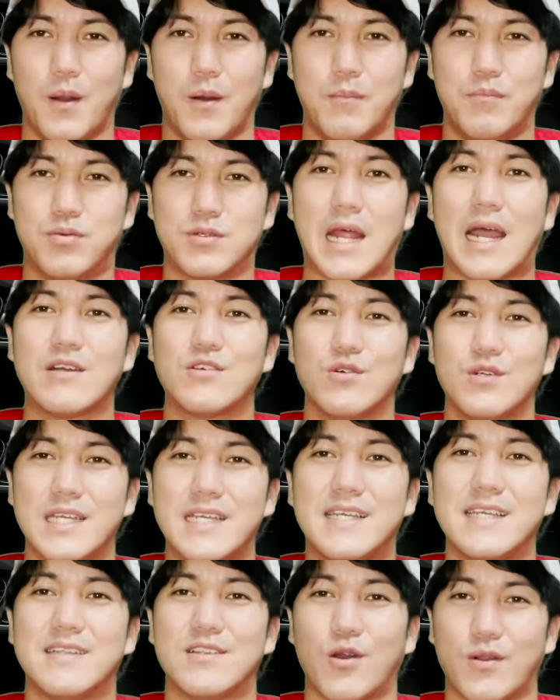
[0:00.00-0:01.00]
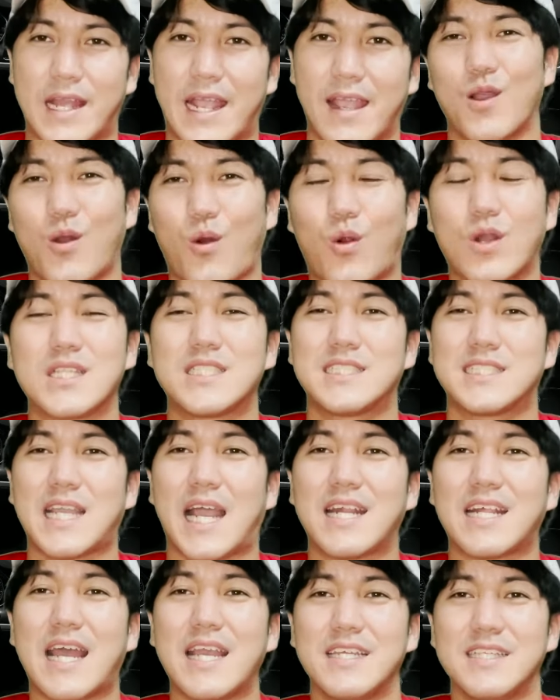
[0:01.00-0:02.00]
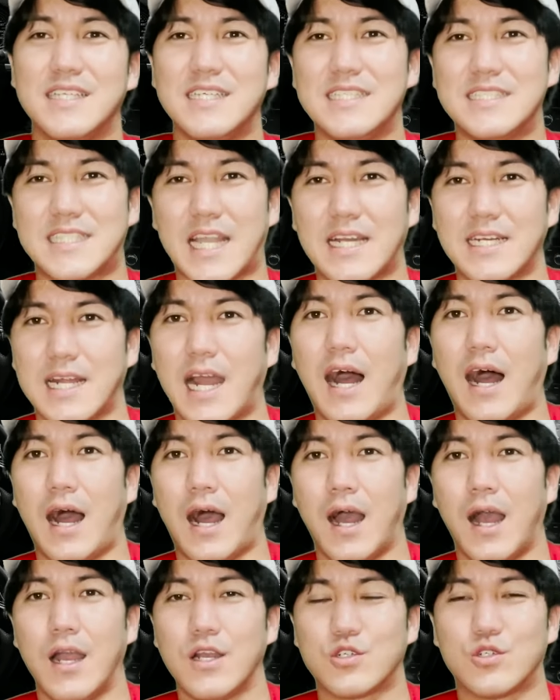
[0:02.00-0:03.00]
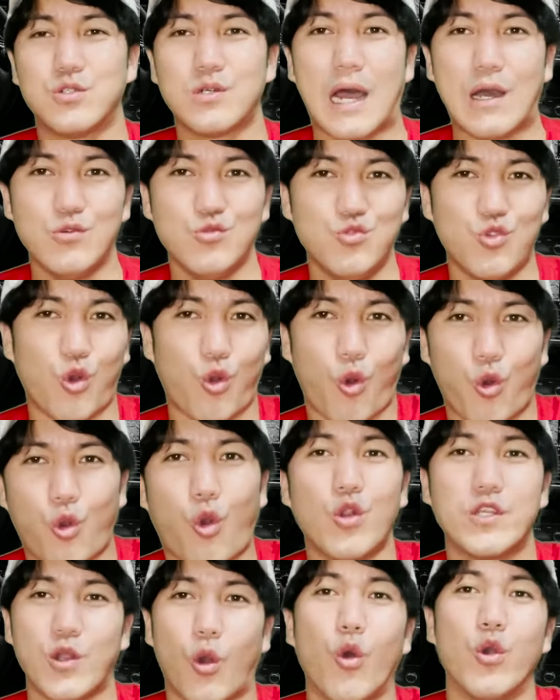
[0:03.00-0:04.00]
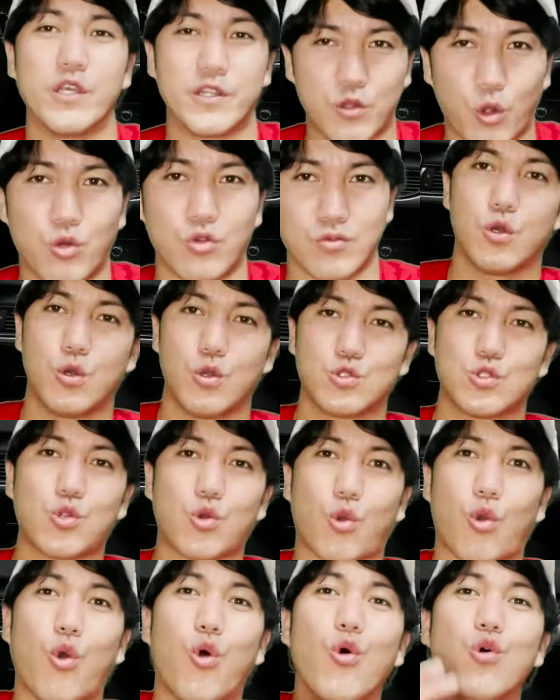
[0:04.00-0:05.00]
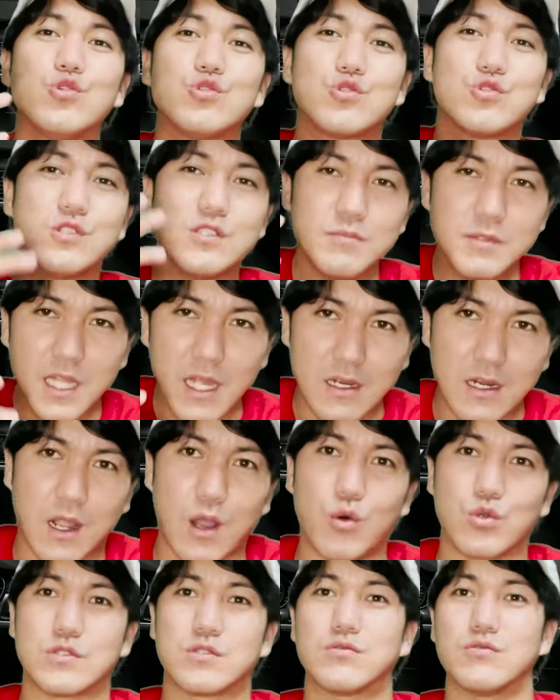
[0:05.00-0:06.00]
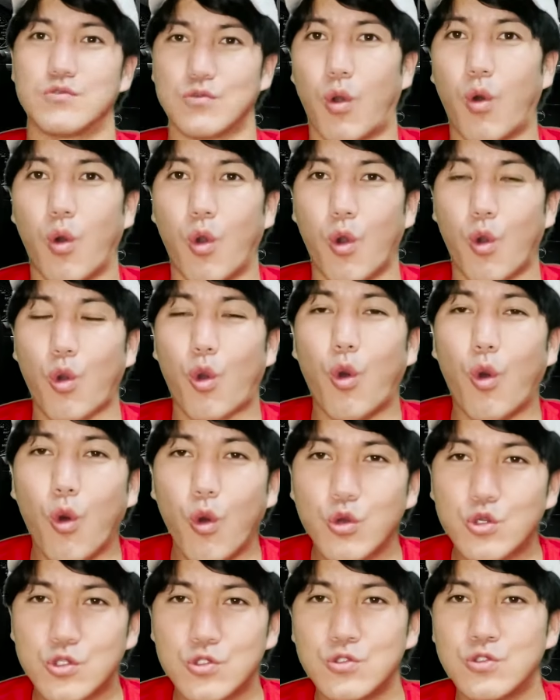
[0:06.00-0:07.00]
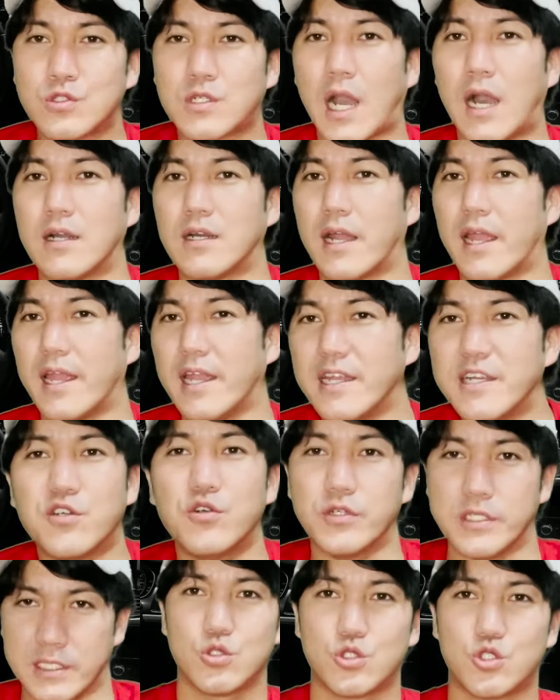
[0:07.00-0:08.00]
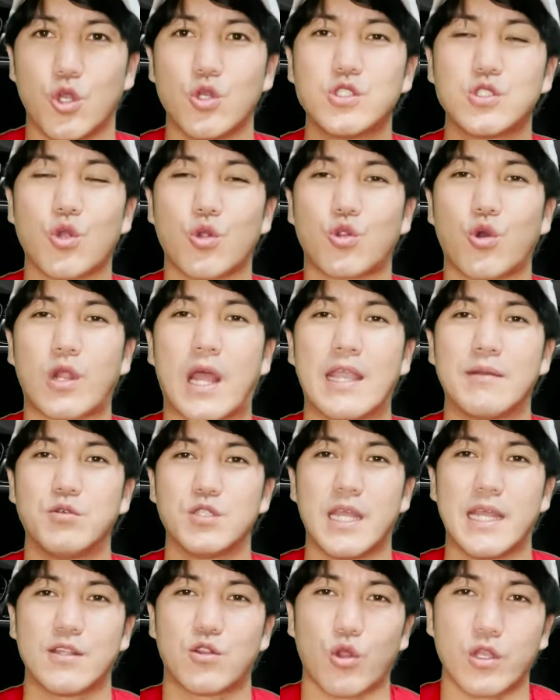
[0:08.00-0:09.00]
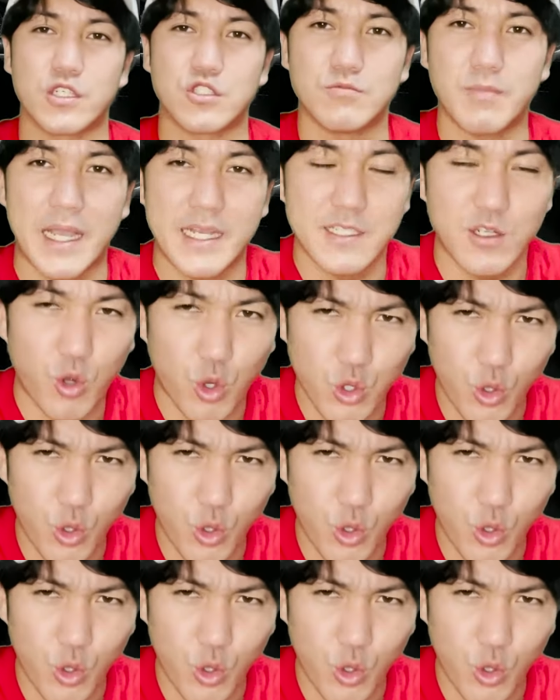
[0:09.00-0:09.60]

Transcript: ブラングリキッドね。これチャラい兄ちゃんがクラウンのここに置いとる。ちょっと香水みたいな香りすんの。高級感えぐい。女子とドライブデート行く前にこ